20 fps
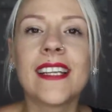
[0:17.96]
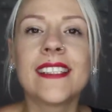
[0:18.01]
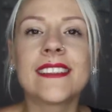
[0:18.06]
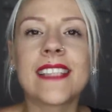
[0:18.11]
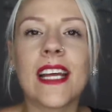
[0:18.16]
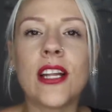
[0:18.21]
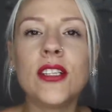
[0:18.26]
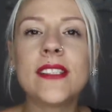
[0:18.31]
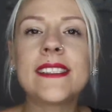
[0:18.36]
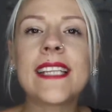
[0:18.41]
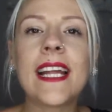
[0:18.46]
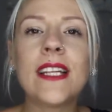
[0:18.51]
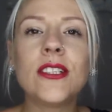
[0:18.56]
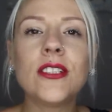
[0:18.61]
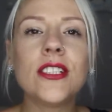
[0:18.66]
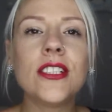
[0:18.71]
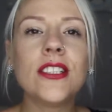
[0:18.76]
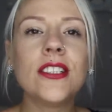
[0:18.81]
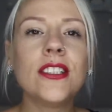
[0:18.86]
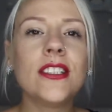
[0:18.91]
Salut,
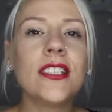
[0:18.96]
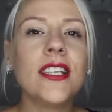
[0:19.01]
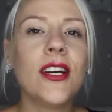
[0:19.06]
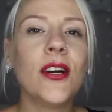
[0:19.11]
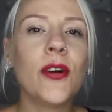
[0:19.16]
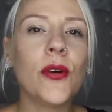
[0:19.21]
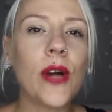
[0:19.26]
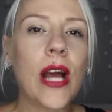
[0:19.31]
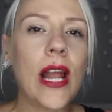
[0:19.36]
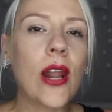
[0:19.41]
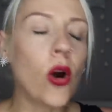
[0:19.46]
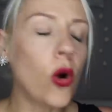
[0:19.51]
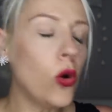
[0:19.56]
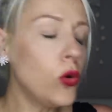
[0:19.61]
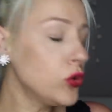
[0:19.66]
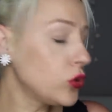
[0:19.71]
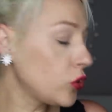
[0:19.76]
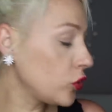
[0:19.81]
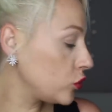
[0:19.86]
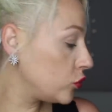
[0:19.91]
salut
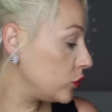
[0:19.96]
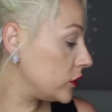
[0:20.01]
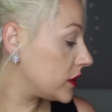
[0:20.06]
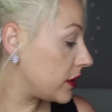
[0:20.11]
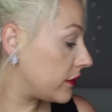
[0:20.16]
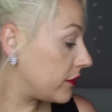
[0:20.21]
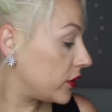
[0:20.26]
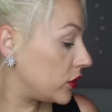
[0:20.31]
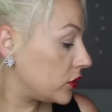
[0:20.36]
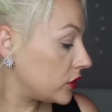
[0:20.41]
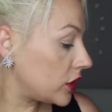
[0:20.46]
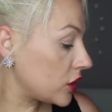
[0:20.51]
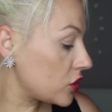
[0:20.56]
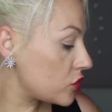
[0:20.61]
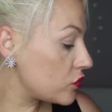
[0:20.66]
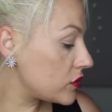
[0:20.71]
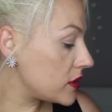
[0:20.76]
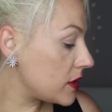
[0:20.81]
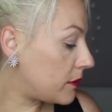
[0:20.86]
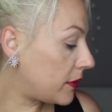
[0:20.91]
Alors, aujourd'hui, ça fait longtemps
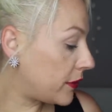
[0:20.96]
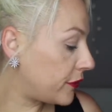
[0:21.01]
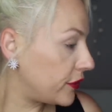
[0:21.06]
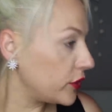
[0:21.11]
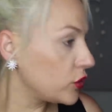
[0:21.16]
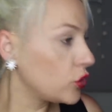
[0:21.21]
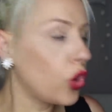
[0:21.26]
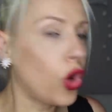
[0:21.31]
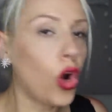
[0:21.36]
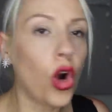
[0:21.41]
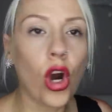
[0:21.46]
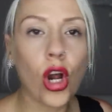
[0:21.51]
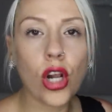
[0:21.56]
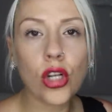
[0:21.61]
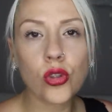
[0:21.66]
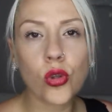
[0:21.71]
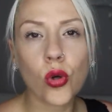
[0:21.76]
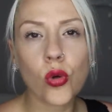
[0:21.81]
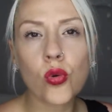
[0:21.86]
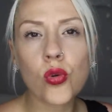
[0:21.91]
que je vous ai pas fait de
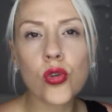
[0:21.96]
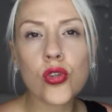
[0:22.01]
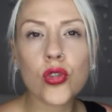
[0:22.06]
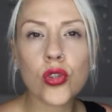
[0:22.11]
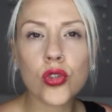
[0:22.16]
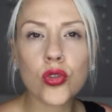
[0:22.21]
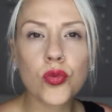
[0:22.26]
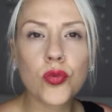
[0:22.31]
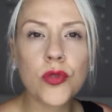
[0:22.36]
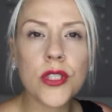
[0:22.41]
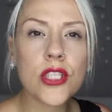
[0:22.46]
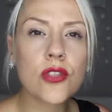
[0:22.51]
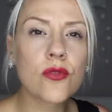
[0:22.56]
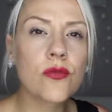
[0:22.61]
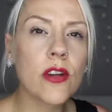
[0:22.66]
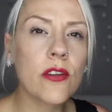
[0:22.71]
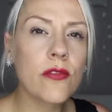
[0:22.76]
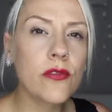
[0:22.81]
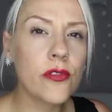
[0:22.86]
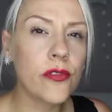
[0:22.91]
haul. Donc, aujourd'hui,
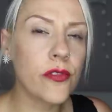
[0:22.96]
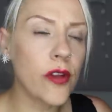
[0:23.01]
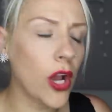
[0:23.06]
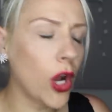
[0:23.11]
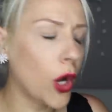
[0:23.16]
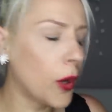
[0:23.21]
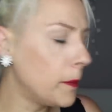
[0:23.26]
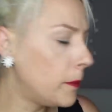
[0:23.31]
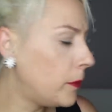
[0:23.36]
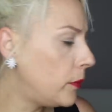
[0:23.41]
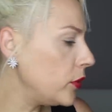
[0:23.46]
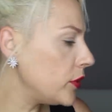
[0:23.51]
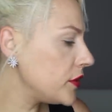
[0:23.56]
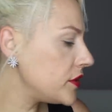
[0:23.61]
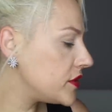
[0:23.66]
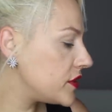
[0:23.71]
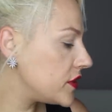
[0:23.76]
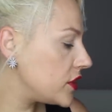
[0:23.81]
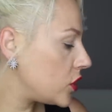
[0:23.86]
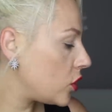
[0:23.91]
je vais vous faire un
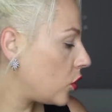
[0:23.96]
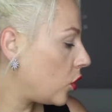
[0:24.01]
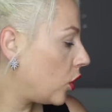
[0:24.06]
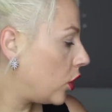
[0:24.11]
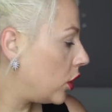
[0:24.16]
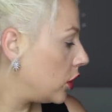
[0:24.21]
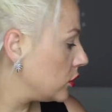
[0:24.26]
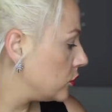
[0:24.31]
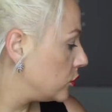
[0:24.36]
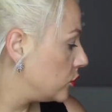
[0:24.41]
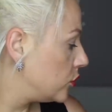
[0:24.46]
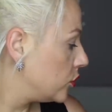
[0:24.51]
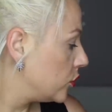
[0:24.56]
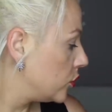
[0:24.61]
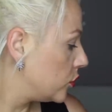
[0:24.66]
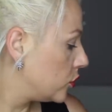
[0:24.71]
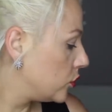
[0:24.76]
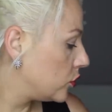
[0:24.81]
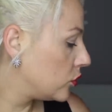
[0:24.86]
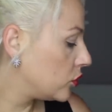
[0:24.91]
petit haul
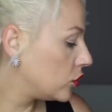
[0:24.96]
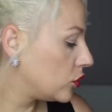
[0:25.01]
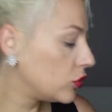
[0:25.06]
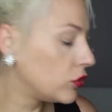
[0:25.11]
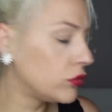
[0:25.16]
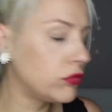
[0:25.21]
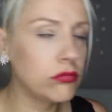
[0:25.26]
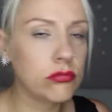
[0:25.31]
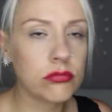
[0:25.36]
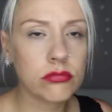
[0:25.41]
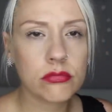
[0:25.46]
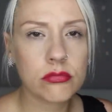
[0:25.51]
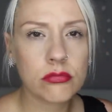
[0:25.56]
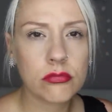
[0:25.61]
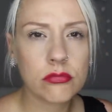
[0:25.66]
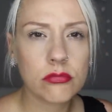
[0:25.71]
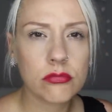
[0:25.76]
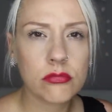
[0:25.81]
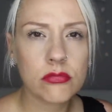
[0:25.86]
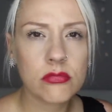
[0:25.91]
de...
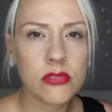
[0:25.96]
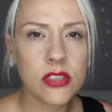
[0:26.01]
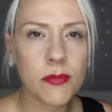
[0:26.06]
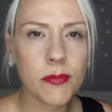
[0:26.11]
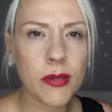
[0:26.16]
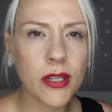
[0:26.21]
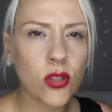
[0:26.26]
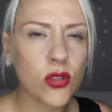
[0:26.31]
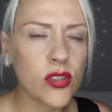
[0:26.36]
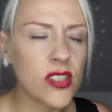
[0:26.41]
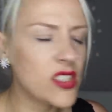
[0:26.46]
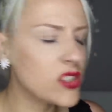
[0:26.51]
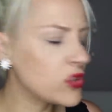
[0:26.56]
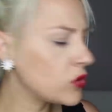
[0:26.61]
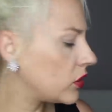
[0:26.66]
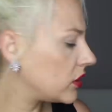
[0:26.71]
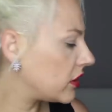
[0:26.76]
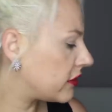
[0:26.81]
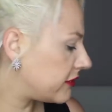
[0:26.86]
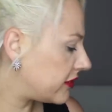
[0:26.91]
C'est pas que des
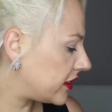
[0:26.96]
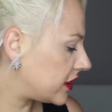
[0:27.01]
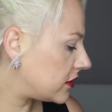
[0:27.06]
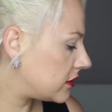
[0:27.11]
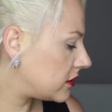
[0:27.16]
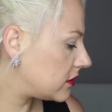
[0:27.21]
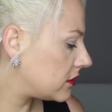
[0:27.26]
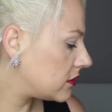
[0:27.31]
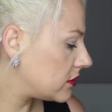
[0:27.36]
soldes, en fait.